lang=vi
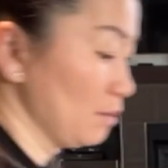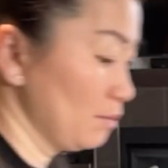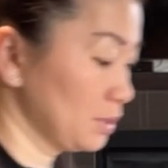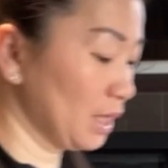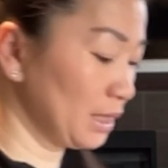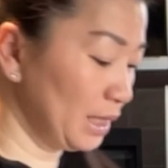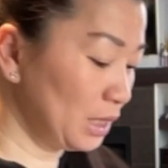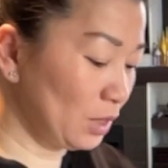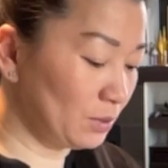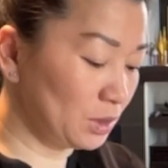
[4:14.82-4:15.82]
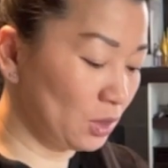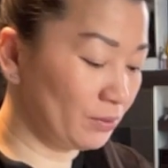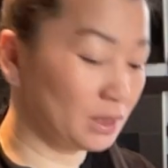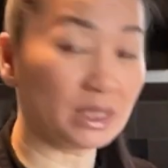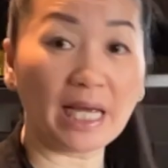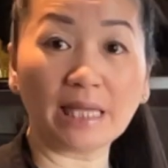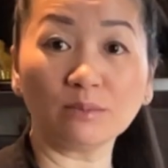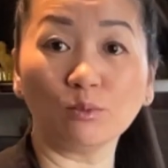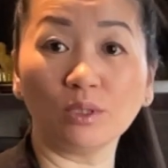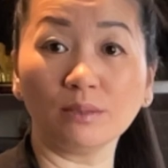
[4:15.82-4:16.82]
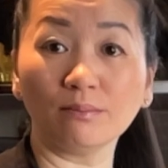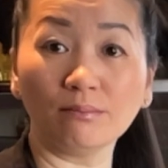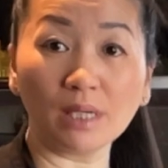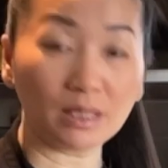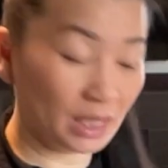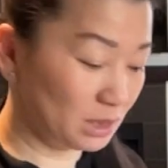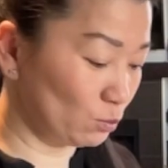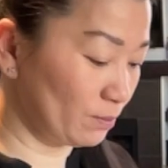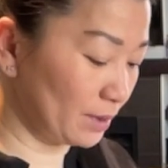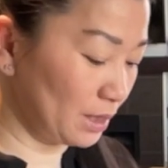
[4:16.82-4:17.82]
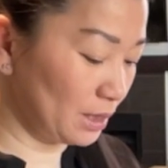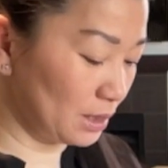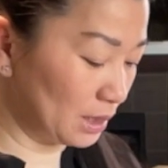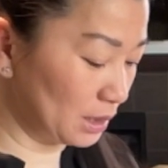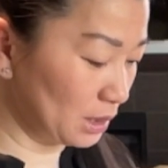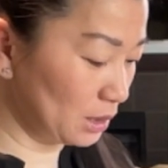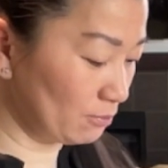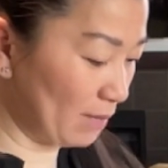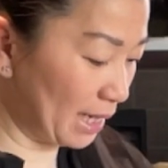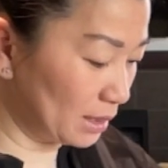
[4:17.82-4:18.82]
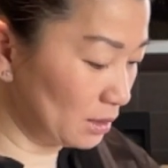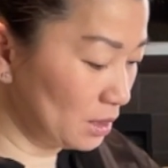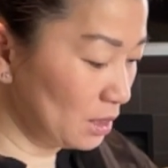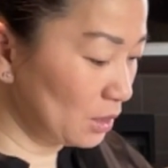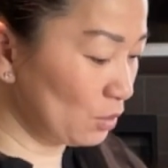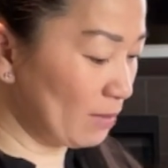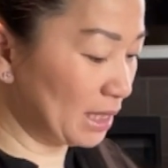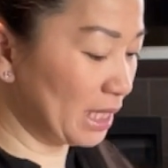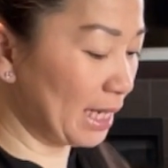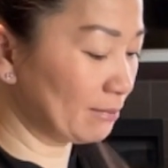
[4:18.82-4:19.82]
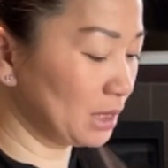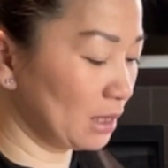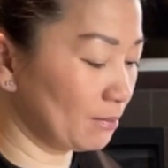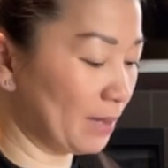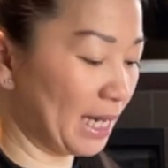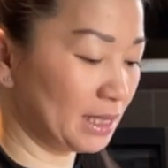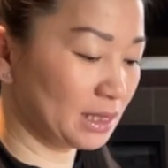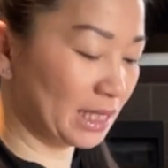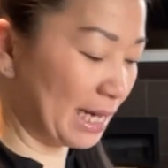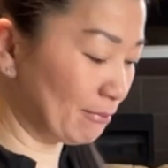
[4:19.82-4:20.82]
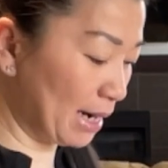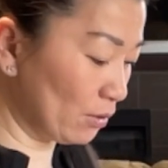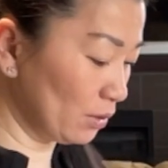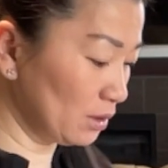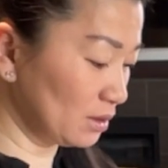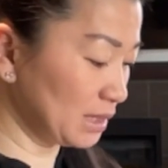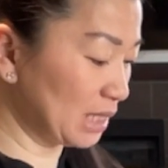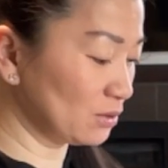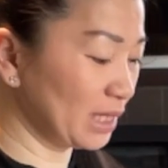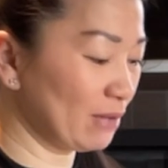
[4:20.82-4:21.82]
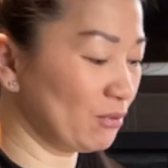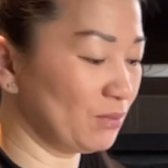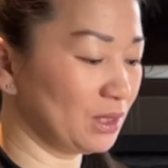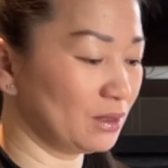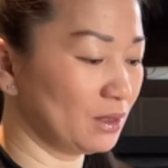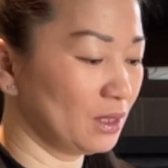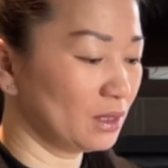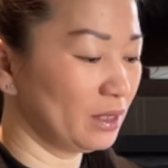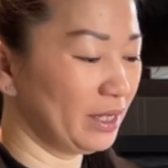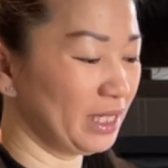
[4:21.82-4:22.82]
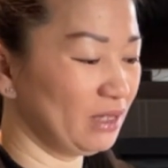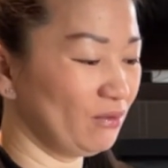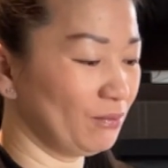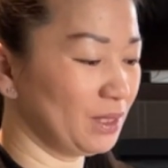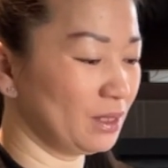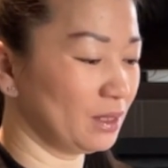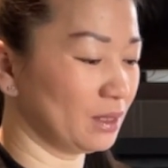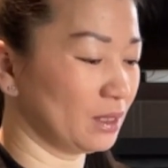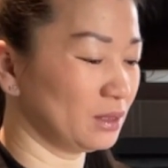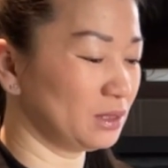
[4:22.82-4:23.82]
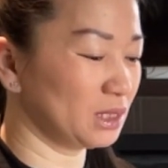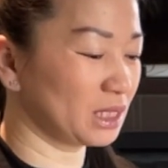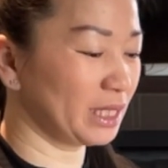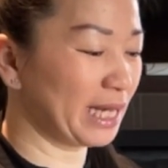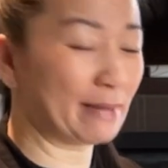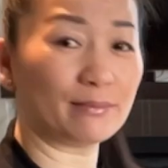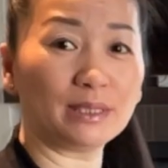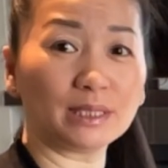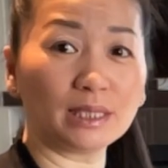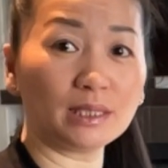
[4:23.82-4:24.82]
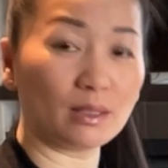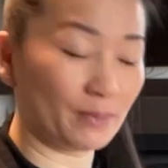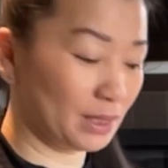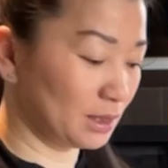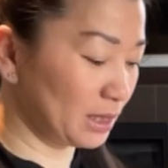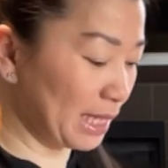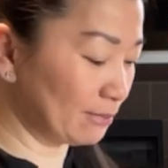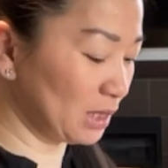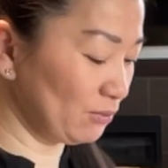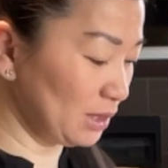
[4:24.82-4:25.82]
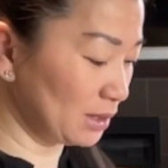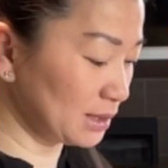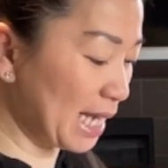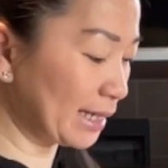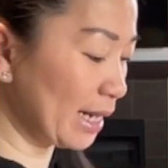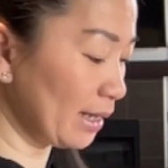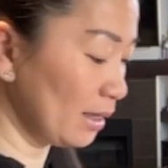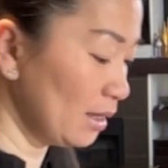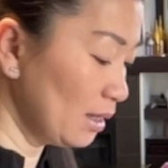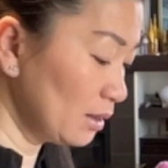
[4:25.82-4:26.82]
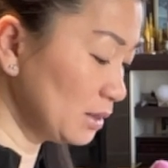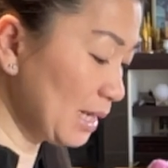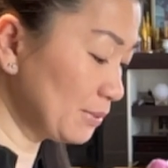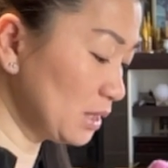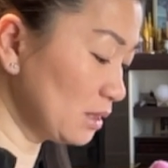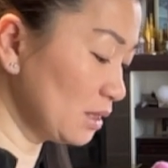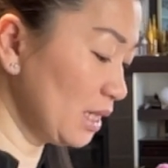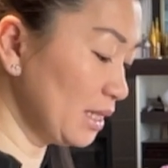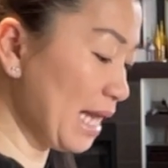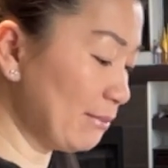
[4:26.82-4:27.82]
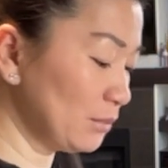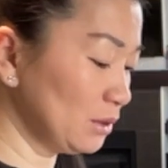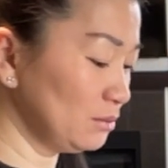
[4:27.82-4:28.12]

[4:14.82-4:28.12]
sạch nít khi nông do với tôi cha cho mối mật hay cho mối kia lời nắng man khi man thèm tật hai giờ là máu rồi sao chúng ta về miền đây về miền triệt nam bây giờ đọc về dân thèm tới vì hiện xa này rồi sao sạch cái đầm nó